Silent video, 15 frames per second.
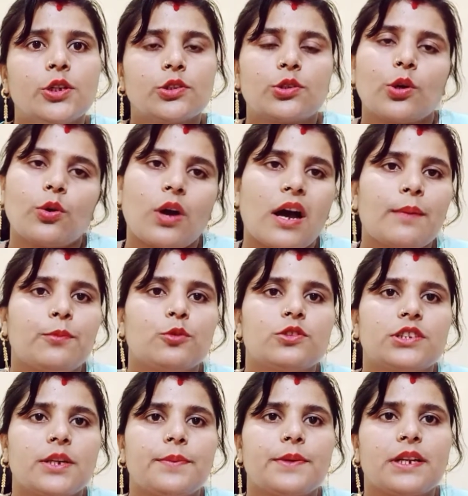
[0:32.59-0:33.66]
तो आप
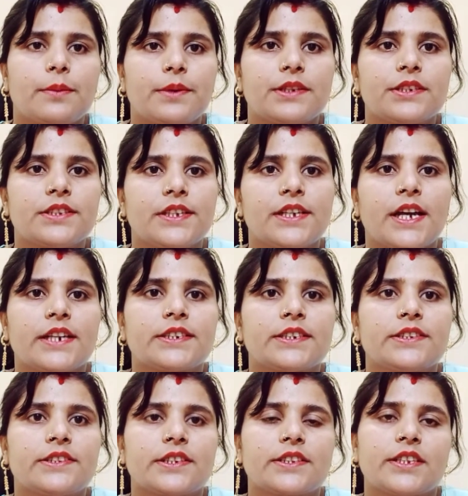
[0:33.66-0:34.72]
उससे भी रेमेडी तैयार कर
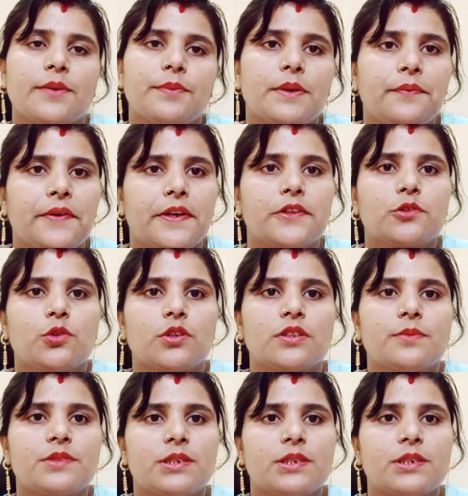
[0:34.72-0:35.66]
सकते हैं अपने फेस को एकदम